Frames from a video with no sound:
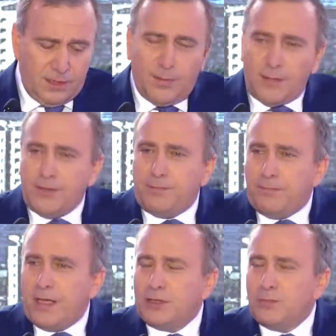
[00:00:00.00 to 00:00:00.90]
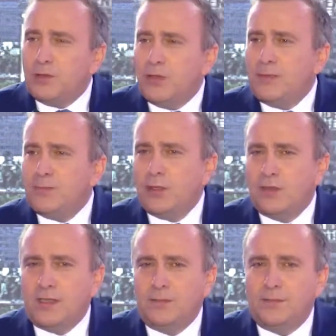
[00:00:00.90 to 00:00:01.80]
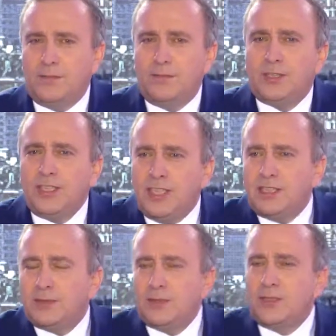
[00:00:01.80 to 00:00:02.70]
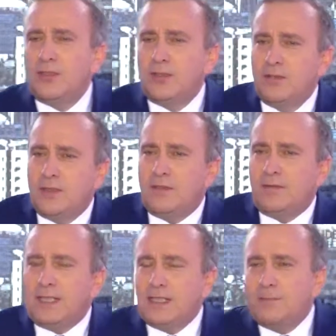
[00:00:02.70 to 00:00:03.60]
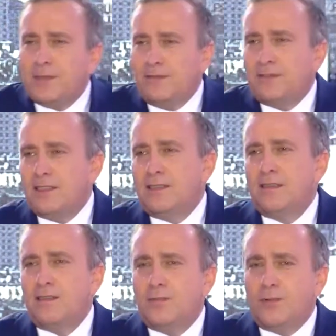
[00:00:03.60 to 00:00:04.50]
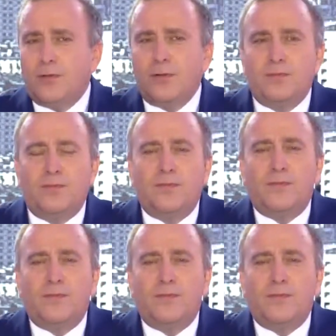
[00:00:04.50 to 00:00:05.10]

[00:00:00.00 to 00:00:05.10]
że mamy bardzo podobny program. Przyjęliśmy go tak naprawdę po,